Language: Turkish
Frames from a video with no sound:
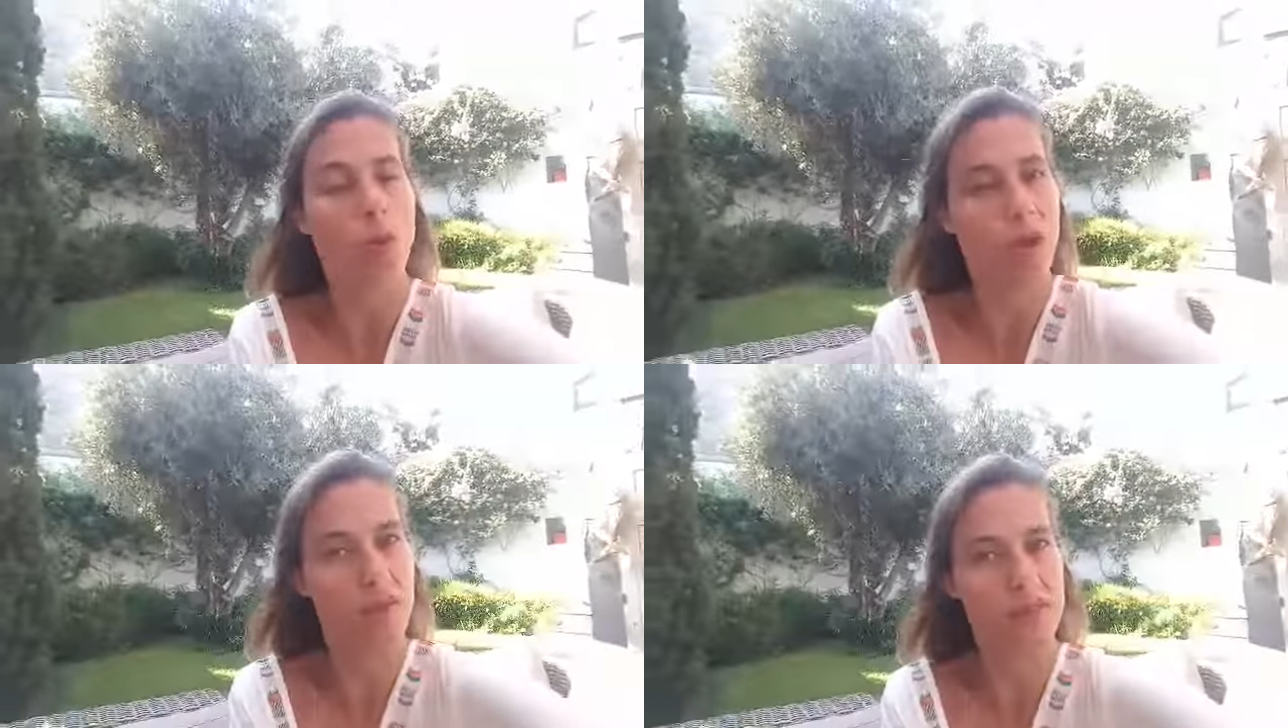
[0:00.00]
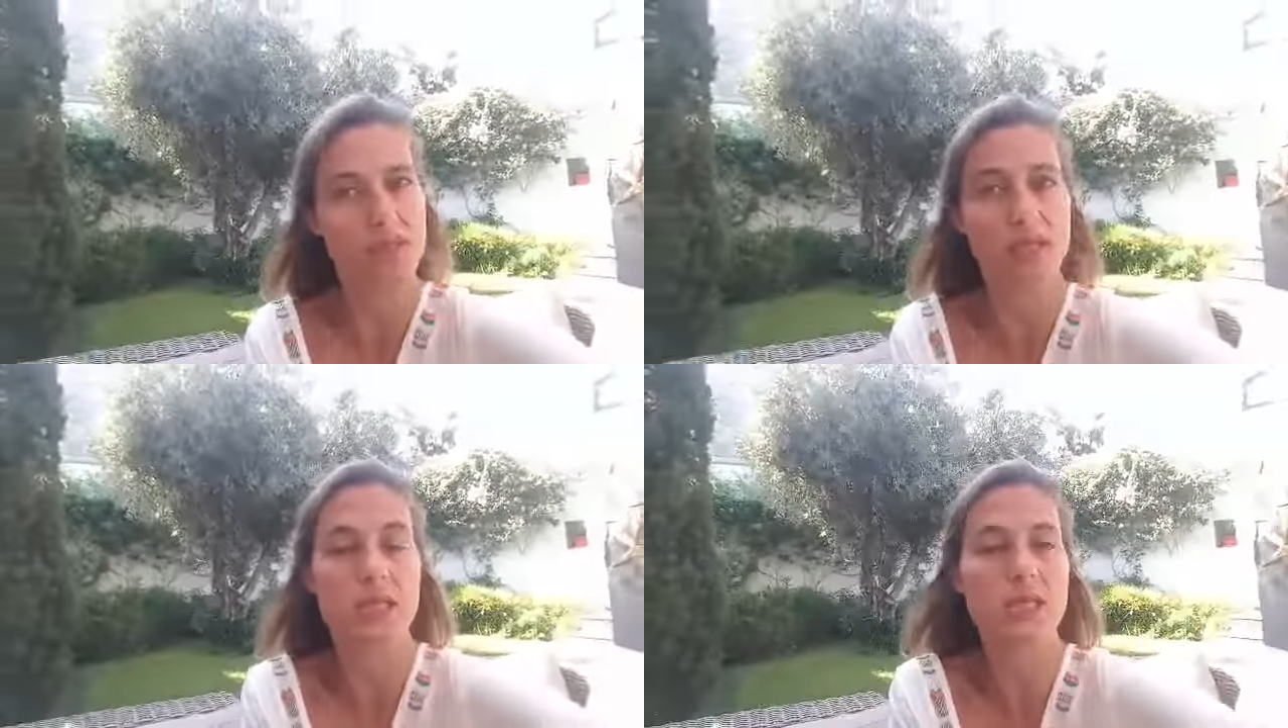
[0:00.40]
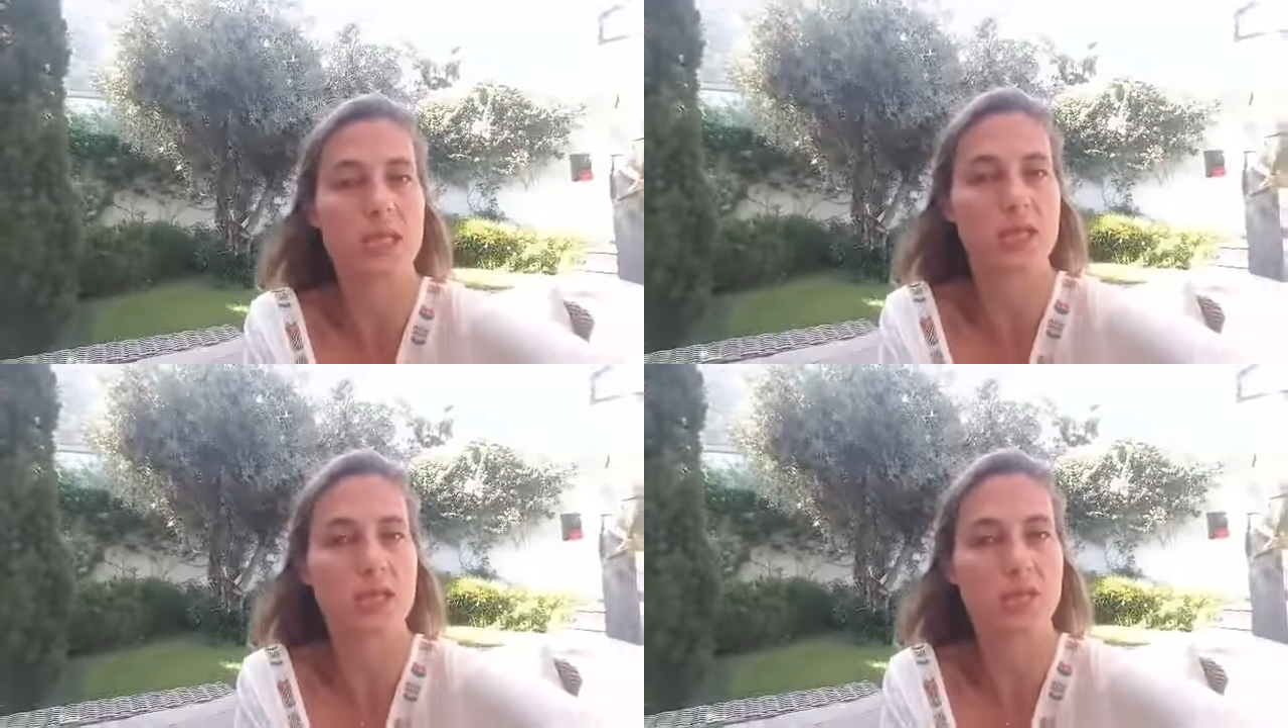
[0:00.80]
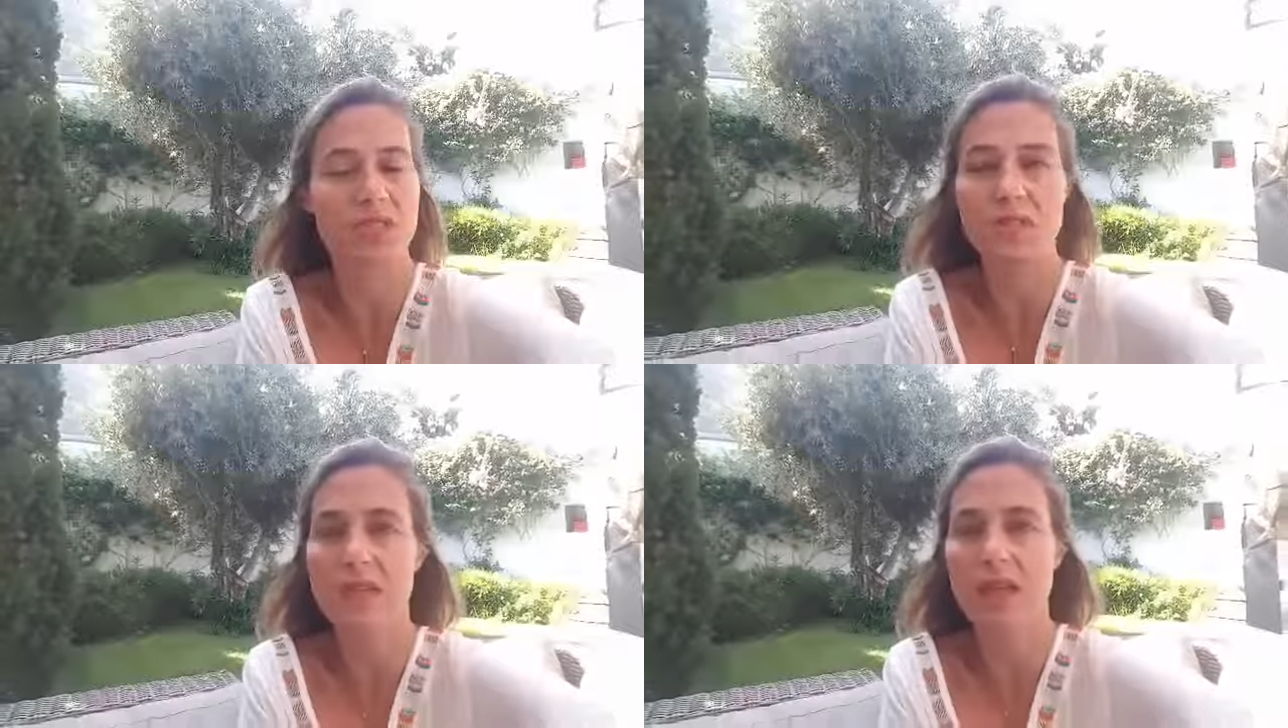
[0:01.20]
Evet insanız.
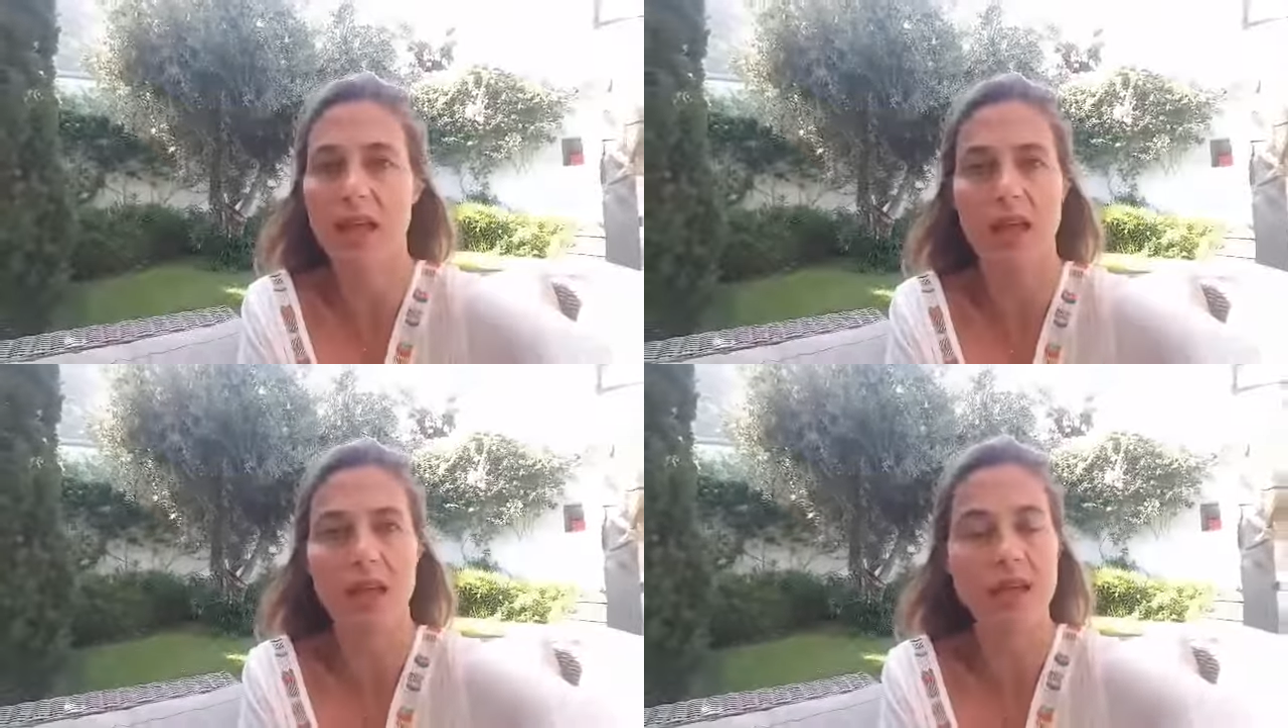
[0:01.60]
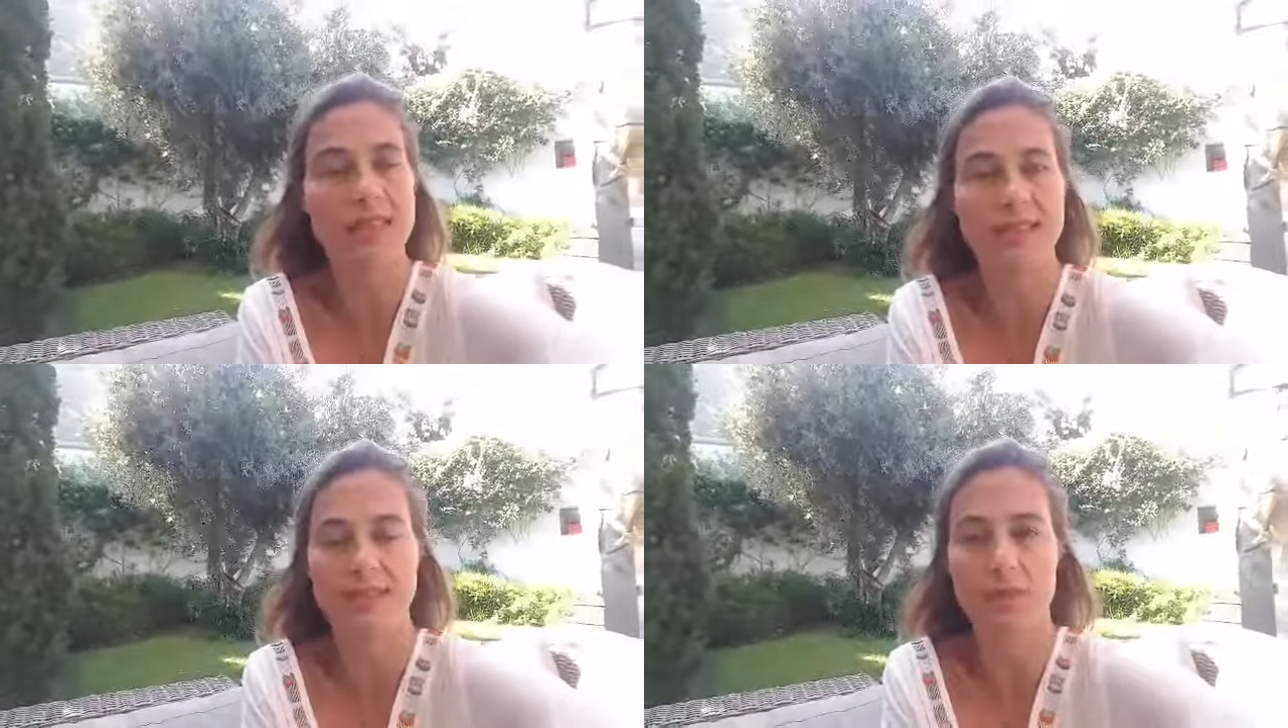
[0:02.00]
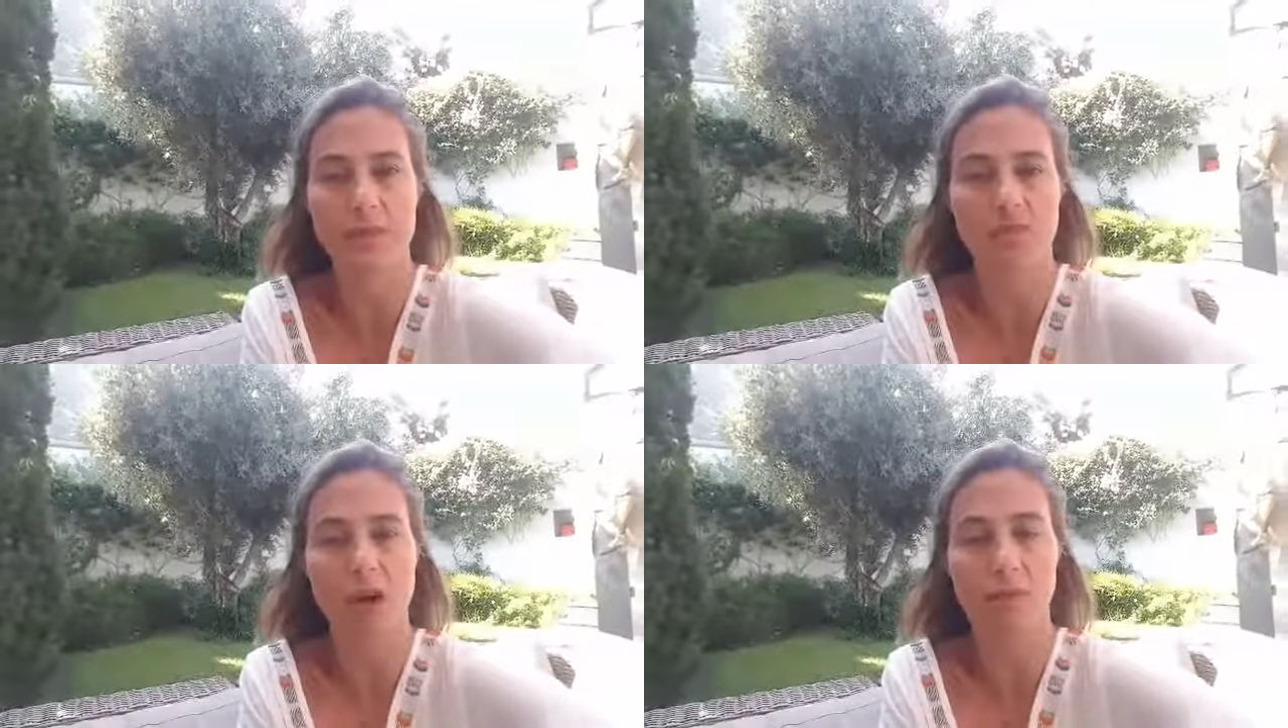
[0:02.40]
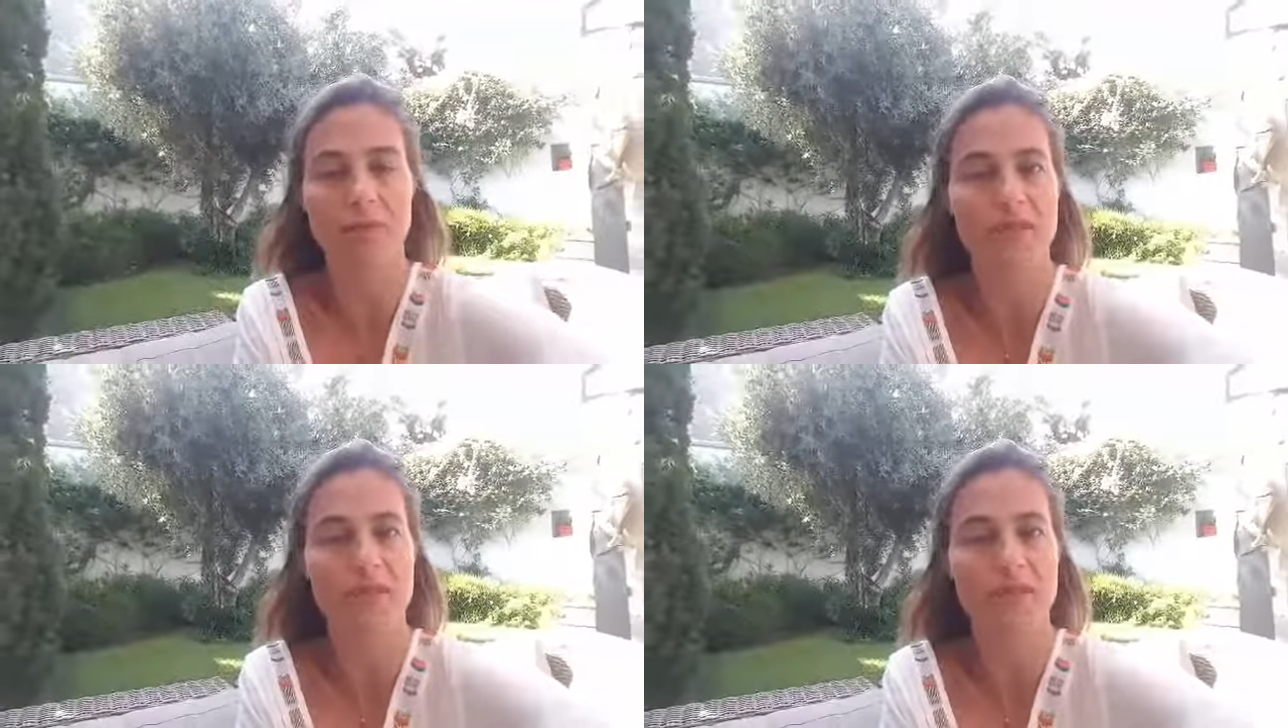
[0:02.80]
Bizim de hislerimiz var.